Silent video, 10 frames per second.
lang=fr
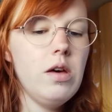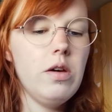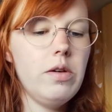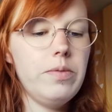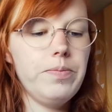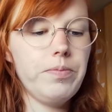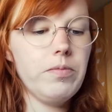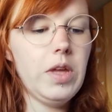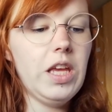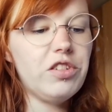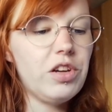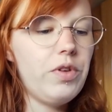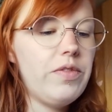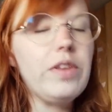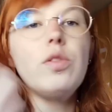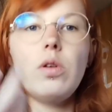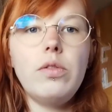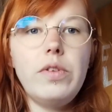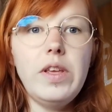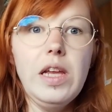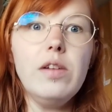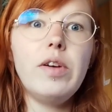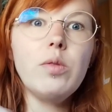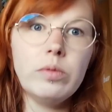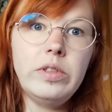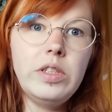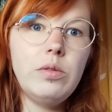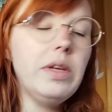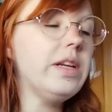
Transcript: et à chaque fois elle va se relever, elle va continuer,